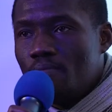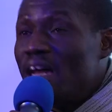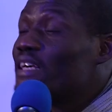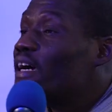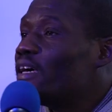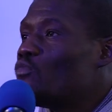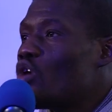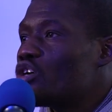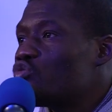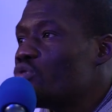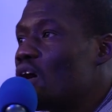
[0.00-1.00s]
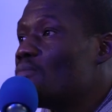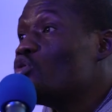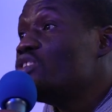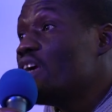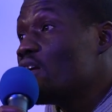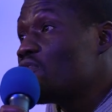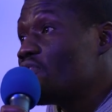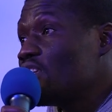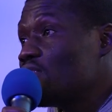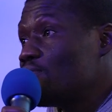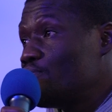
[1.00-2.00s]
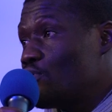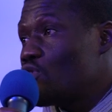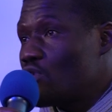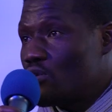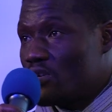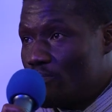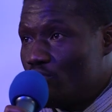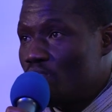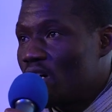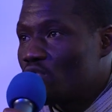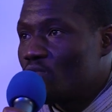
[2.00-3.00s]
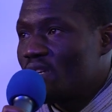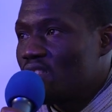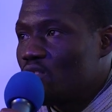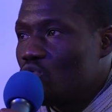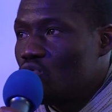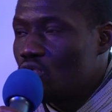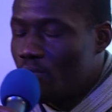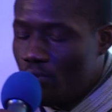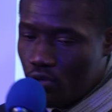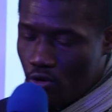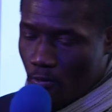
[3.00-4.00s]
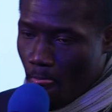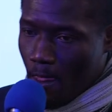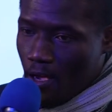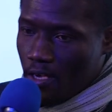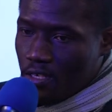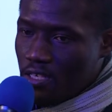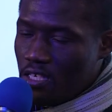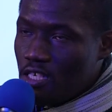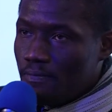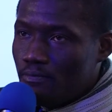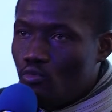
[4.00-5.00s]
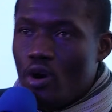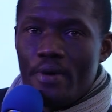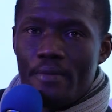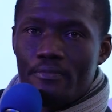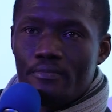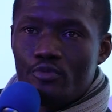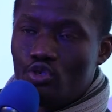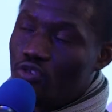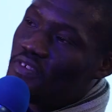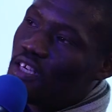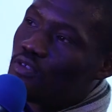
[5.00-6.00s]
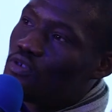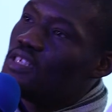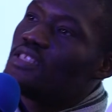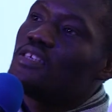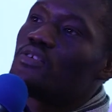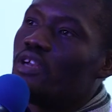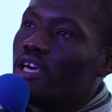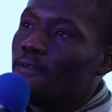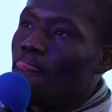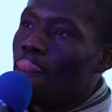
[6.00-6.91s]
malgré moi, je suis un modèle en fait pour la plupart de mes étudiants parce que si moi-même je viens de Cité Soleil